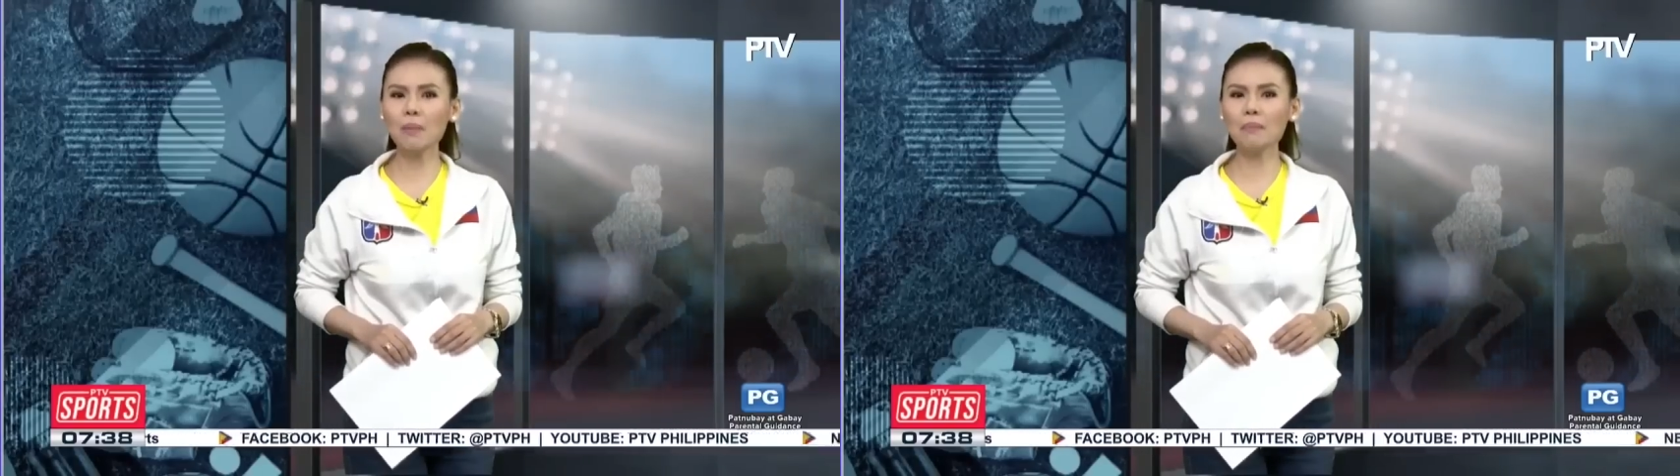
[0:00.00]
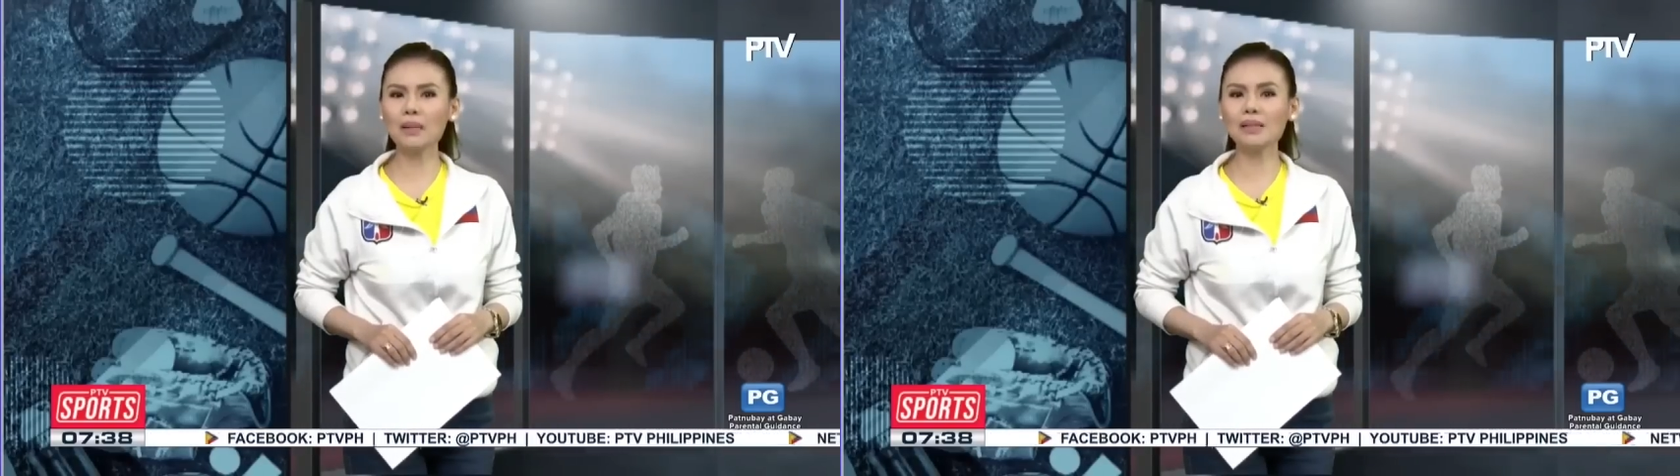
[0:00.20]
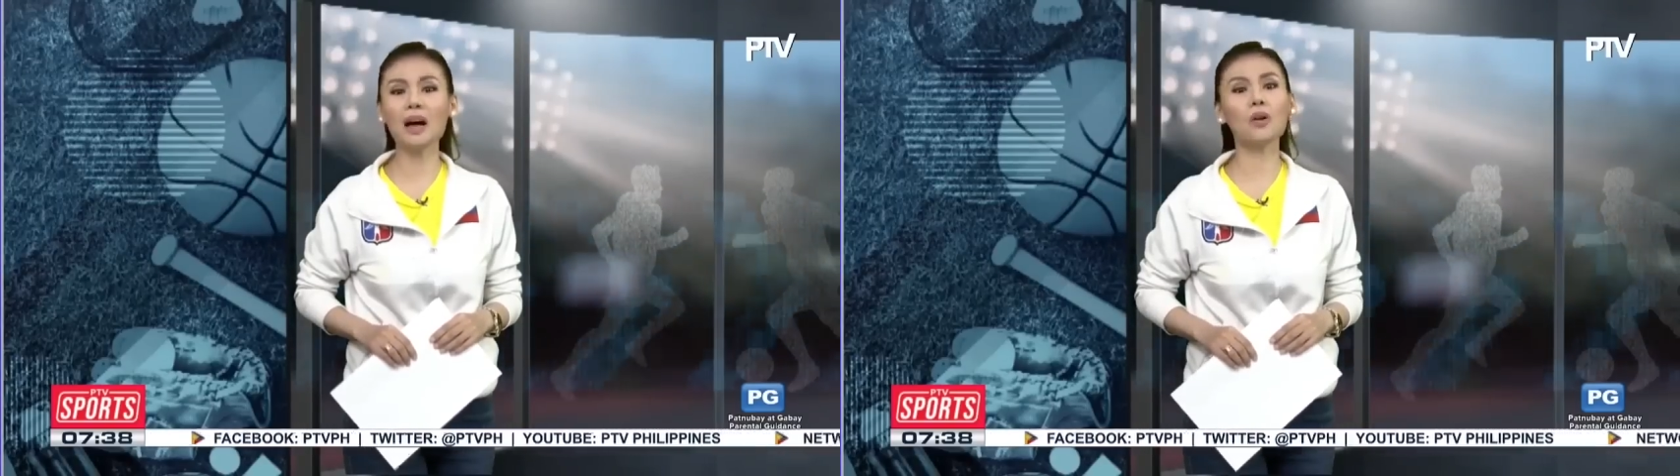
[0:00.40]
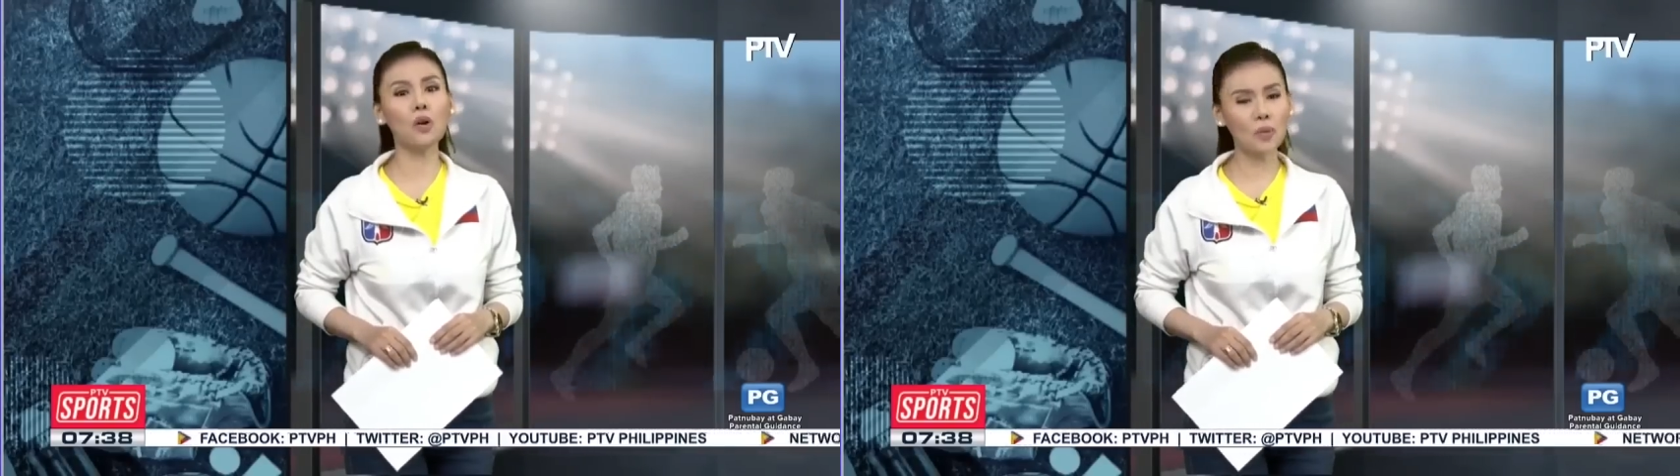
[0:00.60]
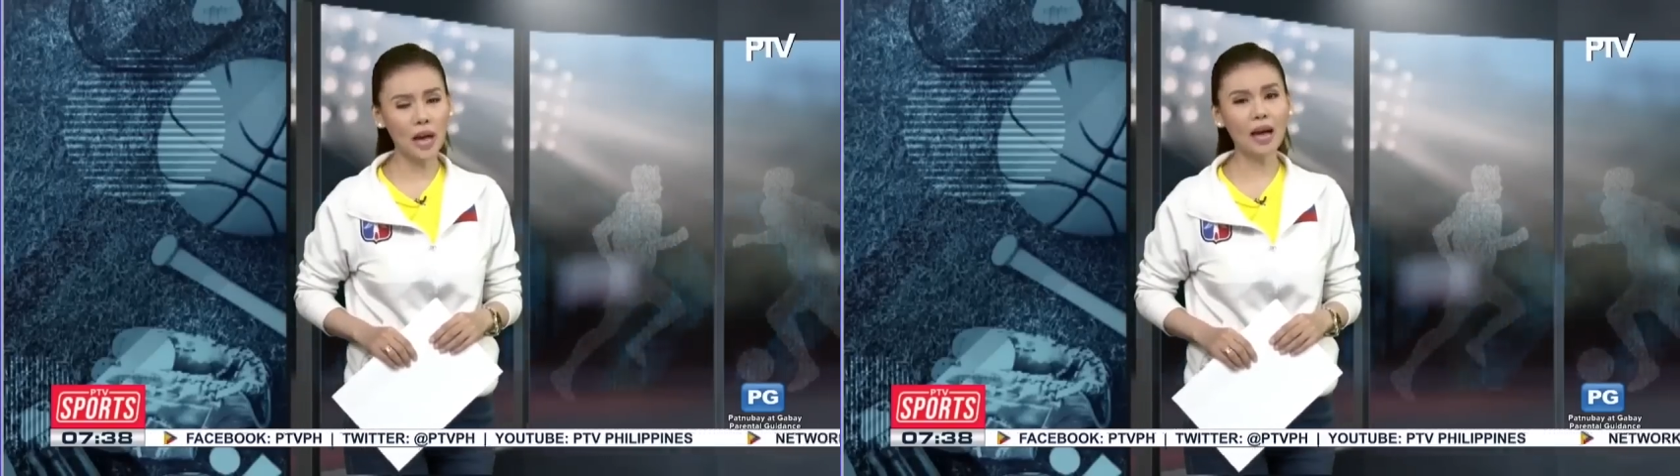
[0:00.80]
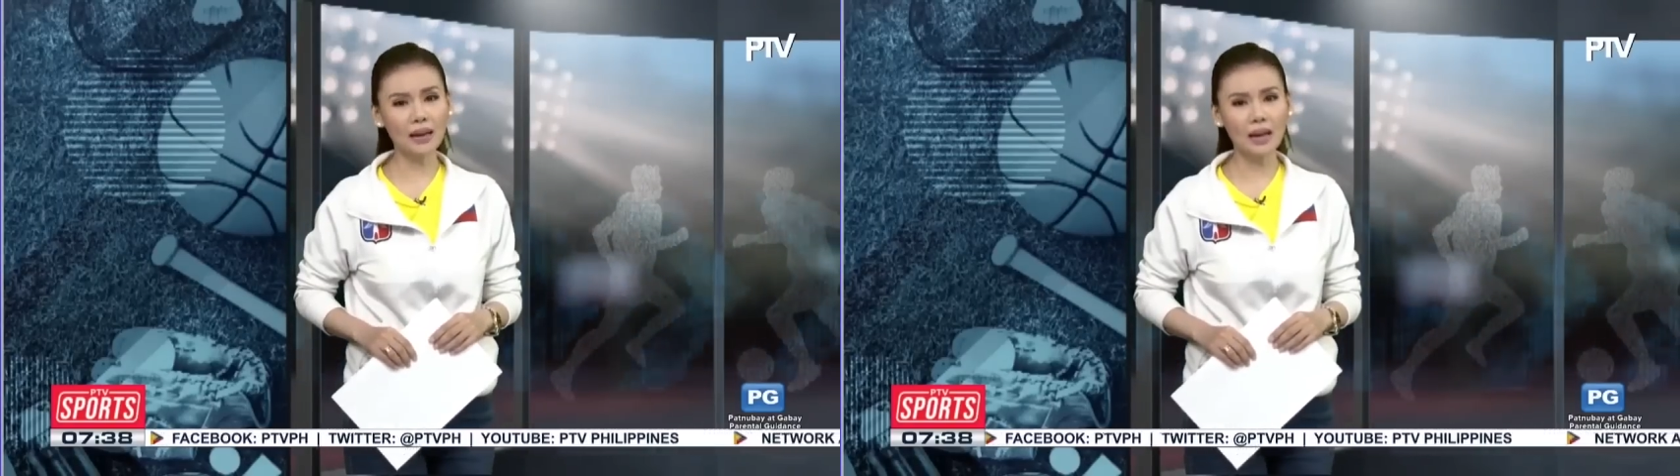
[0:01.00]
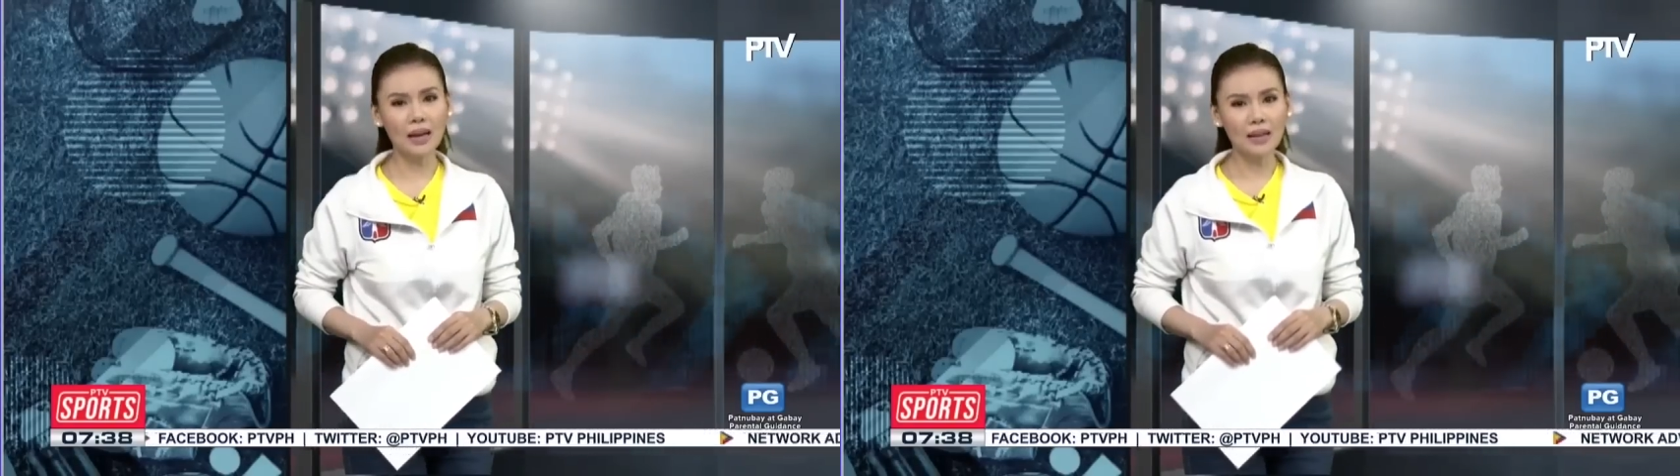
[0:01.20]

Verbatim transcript: pambansang koponan?